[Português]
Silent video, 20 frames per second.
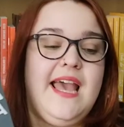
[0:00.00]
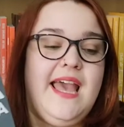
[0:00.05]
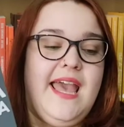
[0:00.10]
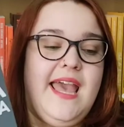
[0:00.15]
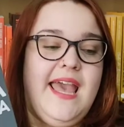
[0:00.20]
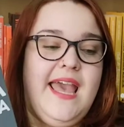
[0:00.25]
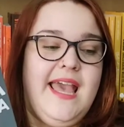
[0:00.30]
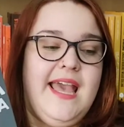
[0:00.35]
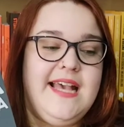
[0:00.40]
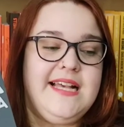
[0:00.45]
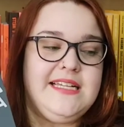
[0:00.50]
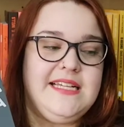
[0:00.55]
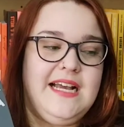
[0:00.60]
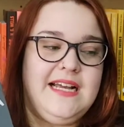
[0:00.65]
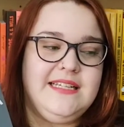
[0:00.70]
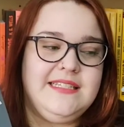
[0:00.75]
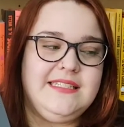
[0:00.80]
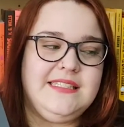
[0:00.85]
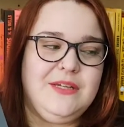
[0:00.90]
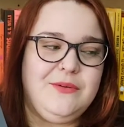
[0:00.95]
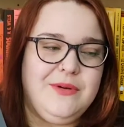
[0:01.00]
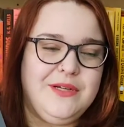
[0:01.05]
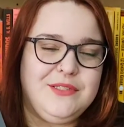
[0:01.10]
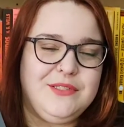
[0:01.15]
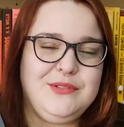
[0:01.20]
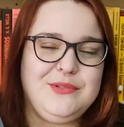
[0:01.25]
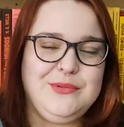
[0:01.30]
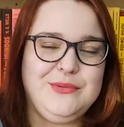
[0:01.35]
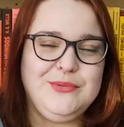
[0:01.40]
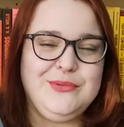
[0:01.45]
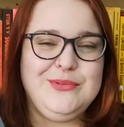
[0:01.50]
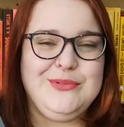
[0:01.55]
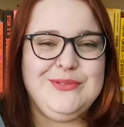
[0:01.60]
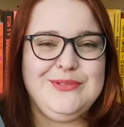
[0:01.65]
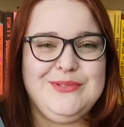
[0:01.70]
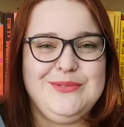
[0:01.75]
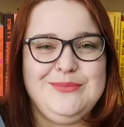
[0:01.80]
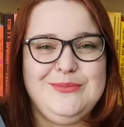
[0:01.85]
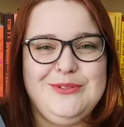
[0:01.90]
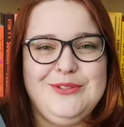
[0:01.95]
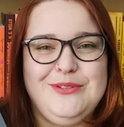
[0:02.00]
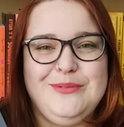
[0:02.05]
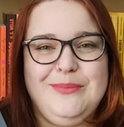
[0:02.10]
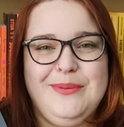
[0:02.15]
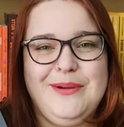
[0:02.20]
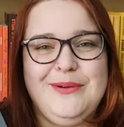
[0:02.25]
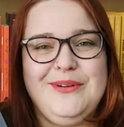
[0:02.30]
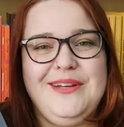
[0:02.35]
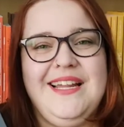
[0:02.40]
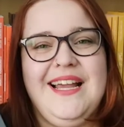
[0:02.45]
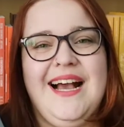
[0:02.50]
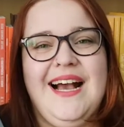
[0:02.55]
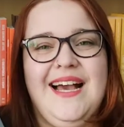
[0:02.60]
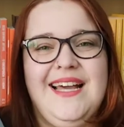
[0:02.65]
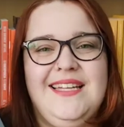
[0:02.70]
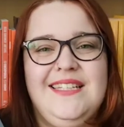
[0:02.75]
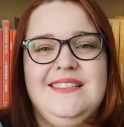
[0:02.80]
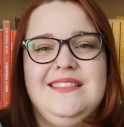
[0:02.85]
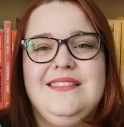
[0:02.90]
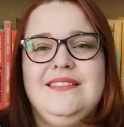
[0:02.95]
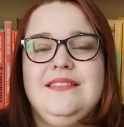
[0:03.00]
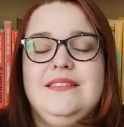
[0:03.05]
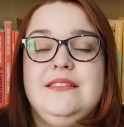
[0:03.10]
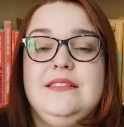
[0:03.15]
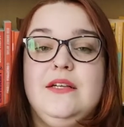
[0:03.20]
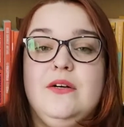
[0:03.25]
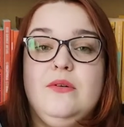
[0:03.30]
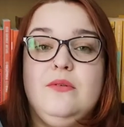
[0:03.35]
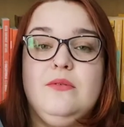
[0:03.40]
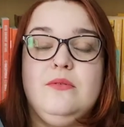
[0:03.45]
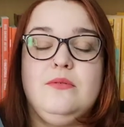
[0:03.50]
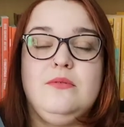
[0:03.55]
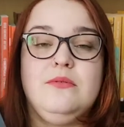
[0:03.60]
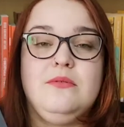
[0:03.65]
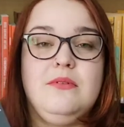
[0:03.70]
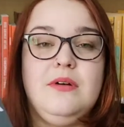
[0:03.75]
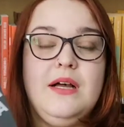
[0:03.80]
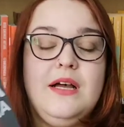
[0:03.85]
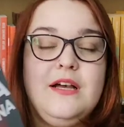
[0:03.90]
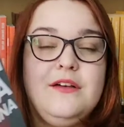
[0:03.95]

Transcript: É, são assuntos muito peculiares, são